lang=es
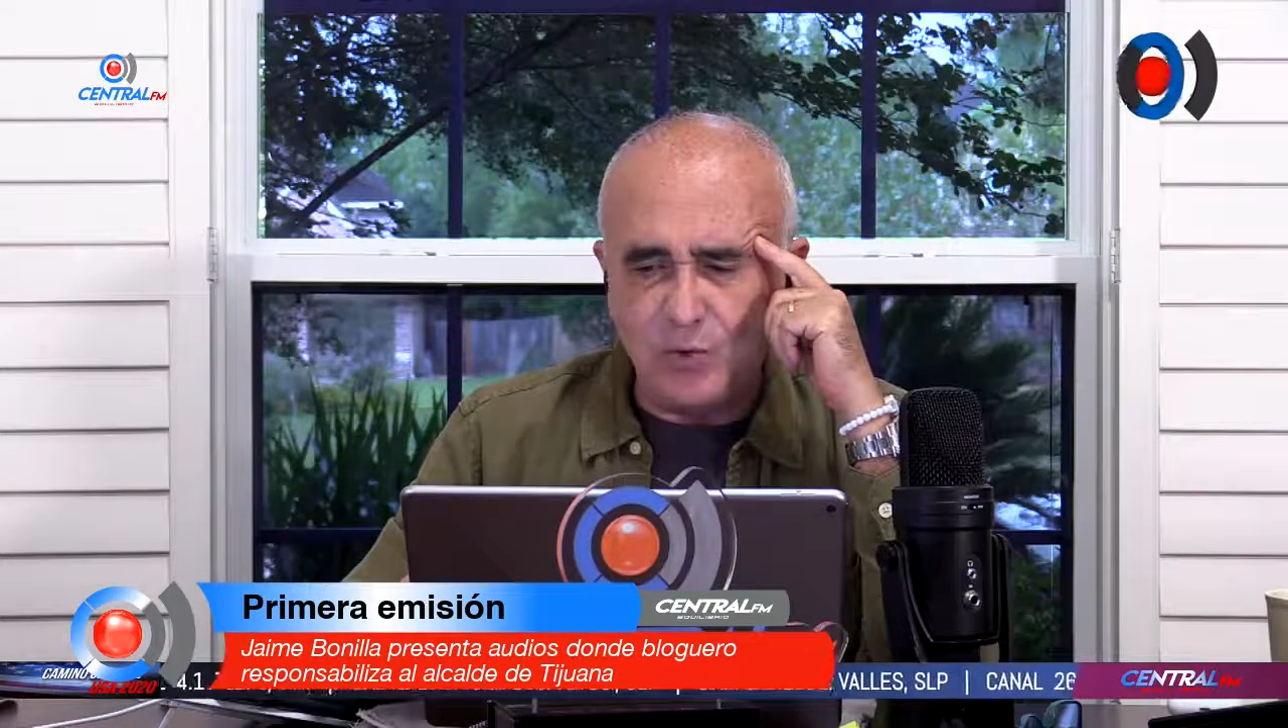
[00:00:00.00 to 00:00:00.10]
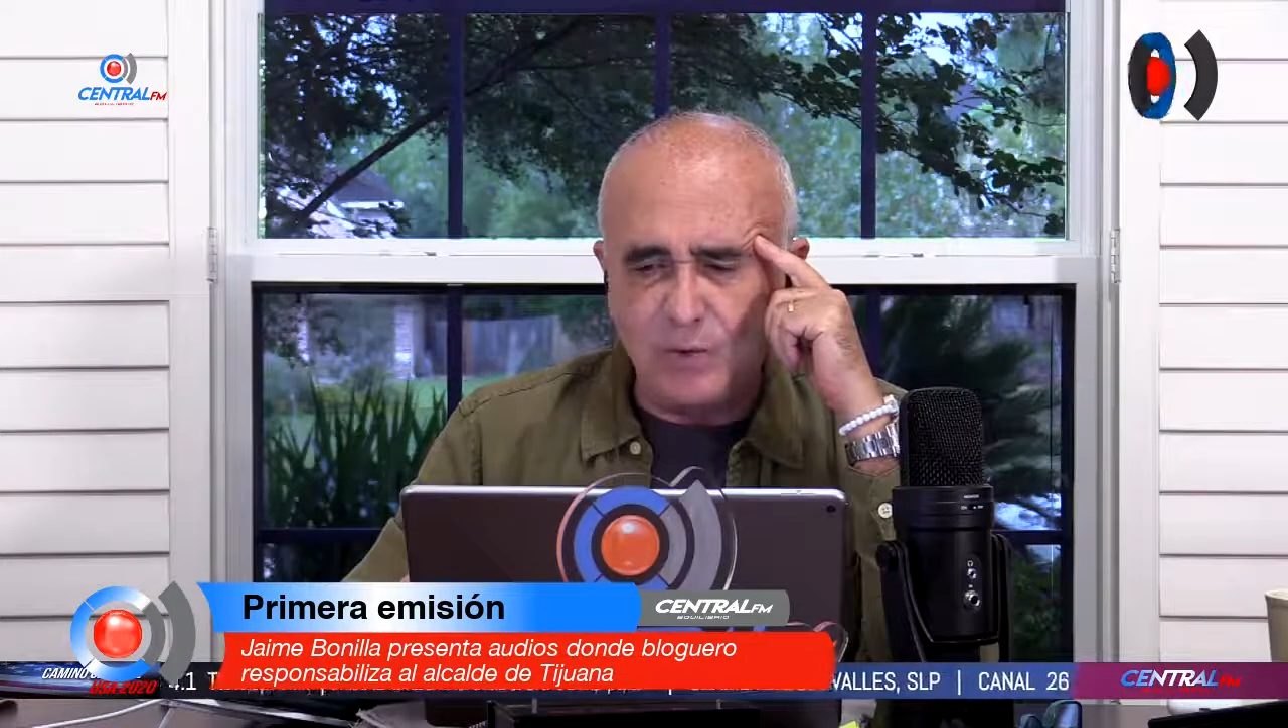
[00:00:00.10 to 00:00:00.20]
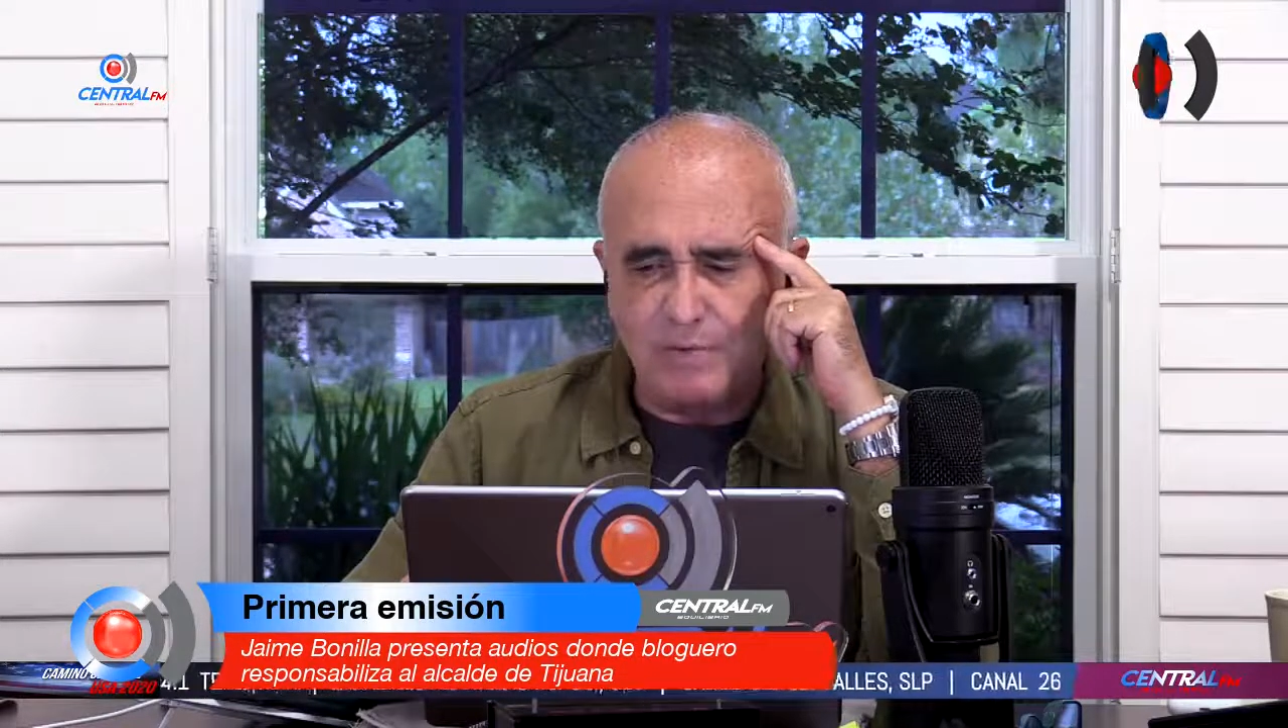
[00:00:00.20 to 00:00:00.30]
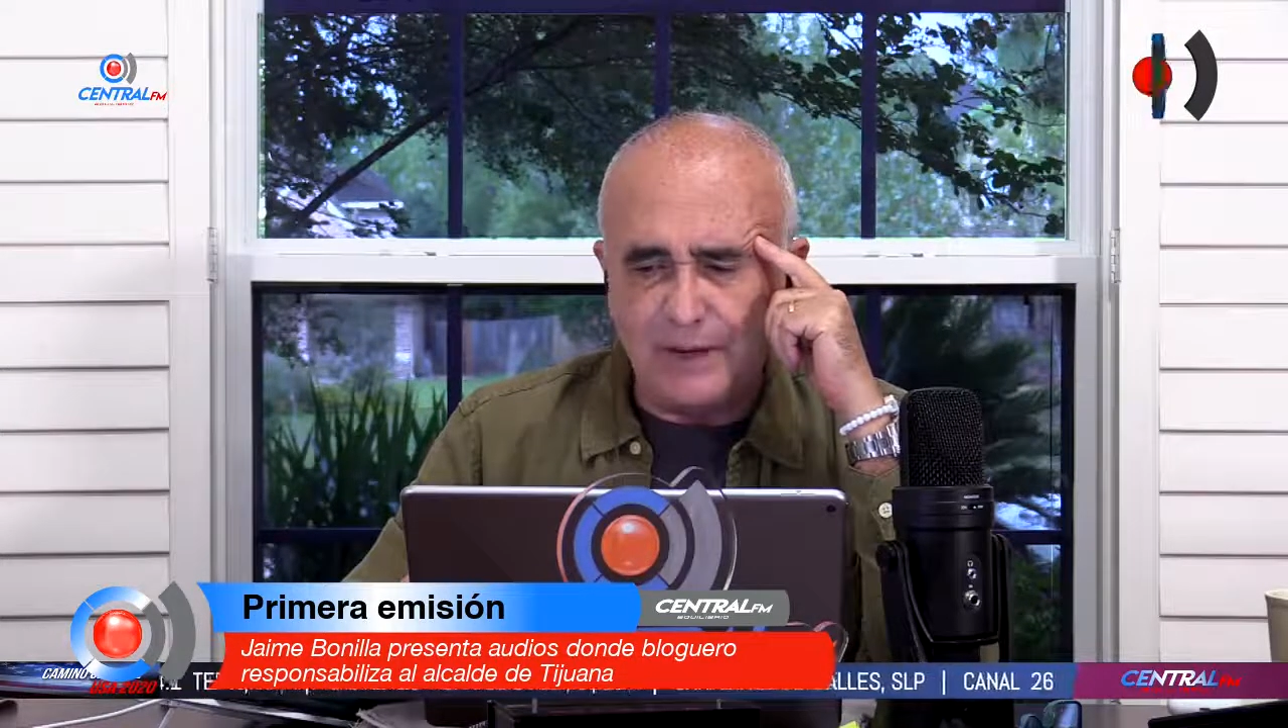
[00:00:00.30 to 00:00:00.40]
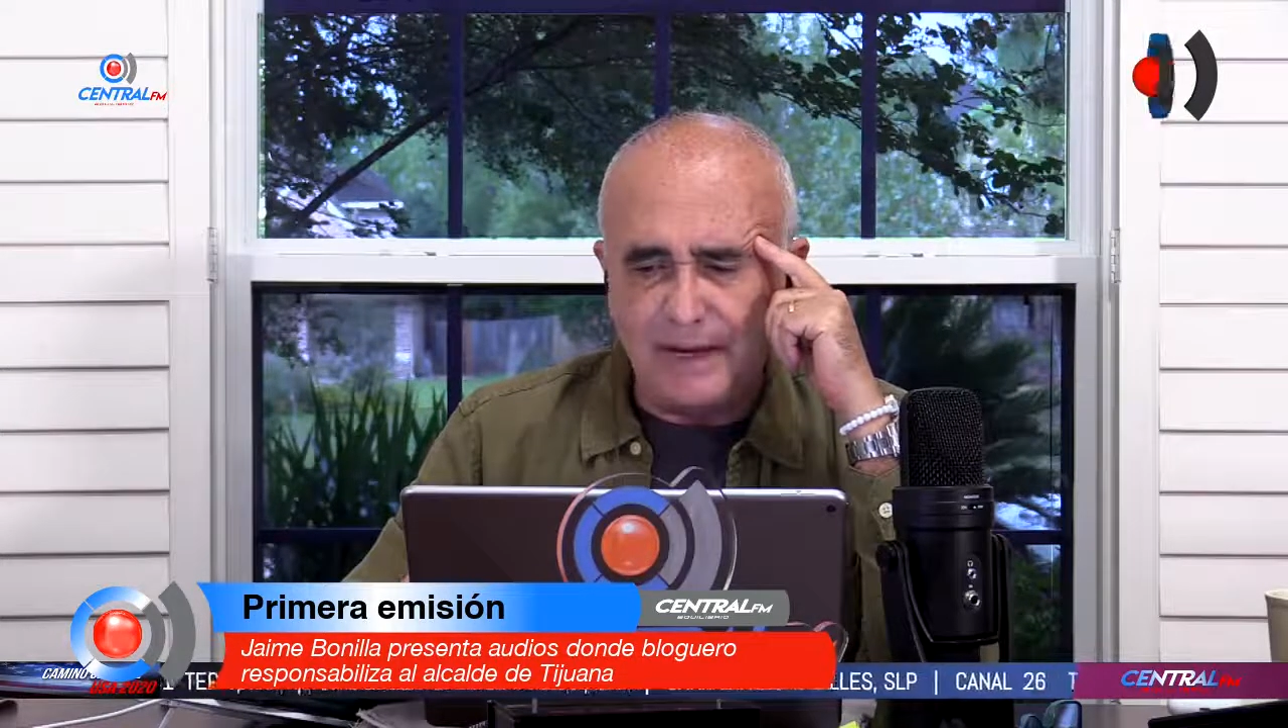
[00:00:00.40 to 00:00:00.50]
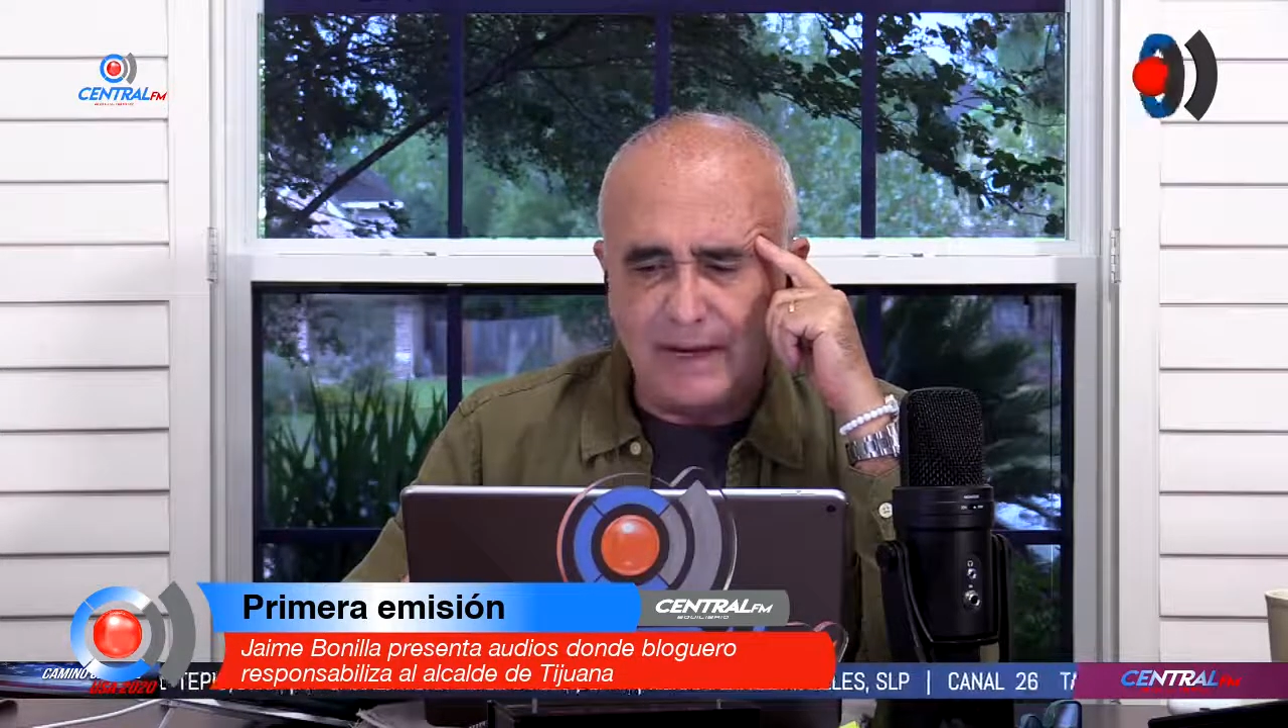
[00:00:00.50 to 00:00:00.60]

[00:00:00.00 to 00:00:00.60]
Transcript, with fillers: culpa